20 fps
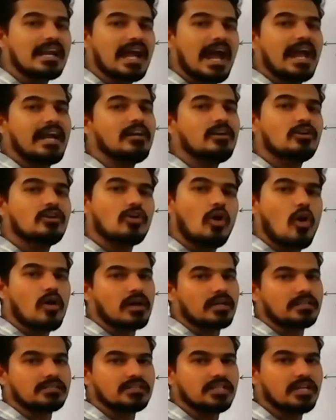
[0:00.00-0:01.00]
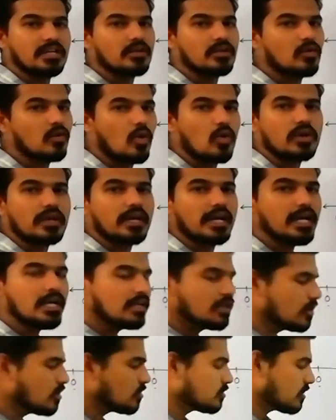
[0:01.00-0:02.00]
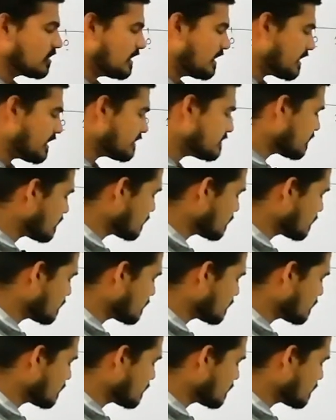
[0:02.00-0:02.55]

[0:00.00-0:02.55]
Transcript: लाइन ड्रॉ करते हैं ओके तो ये कैसे